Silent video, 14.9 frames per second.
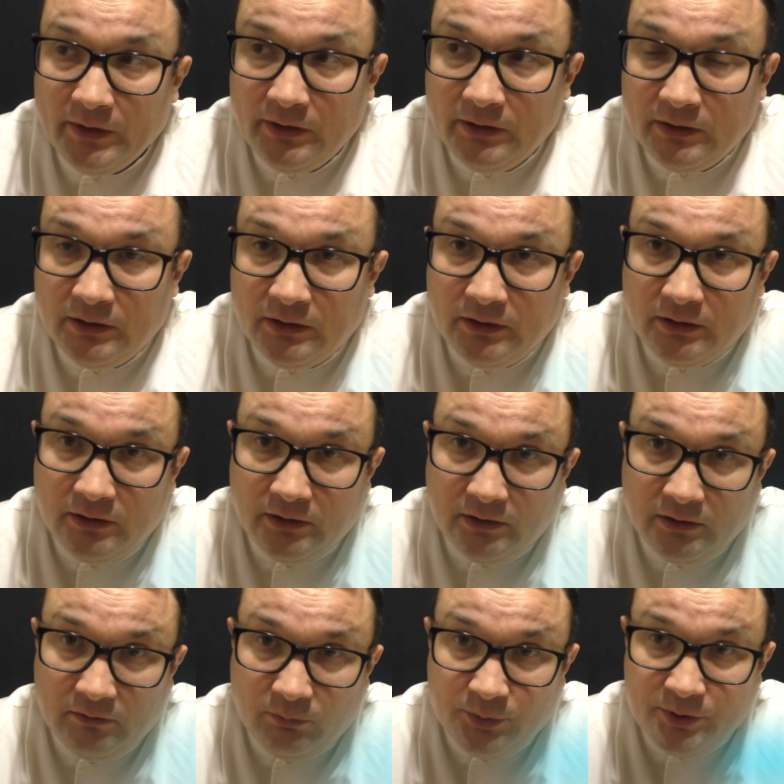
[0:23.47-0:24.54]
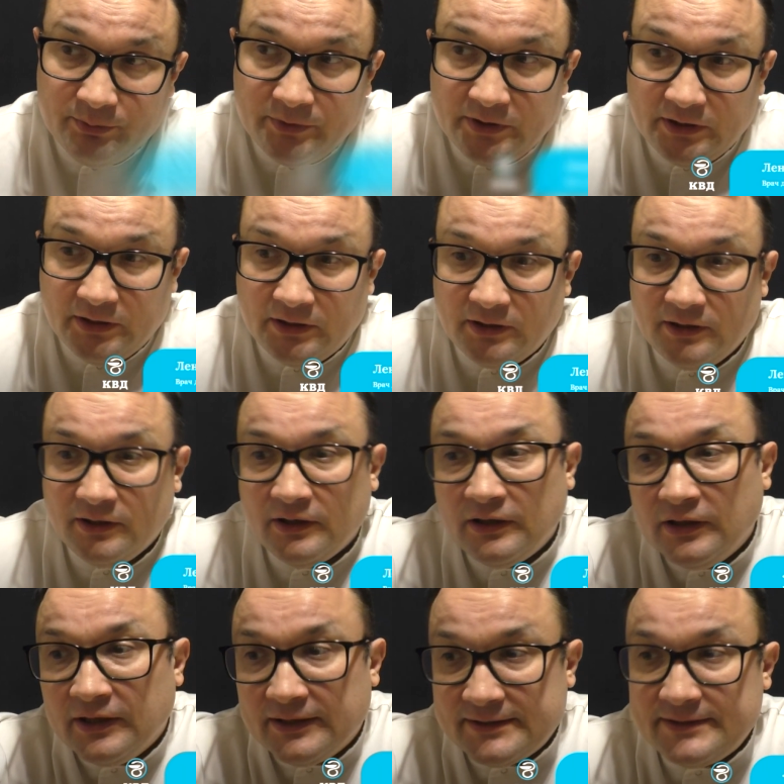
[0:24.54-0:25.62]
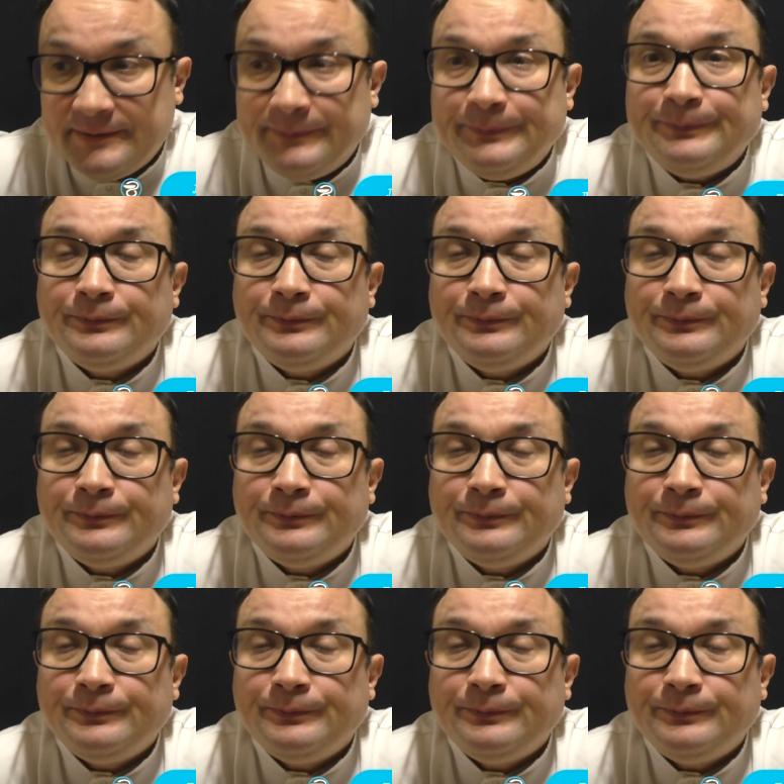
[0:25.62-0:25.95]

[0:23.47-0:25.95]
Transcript: а, в общем-то, глаза –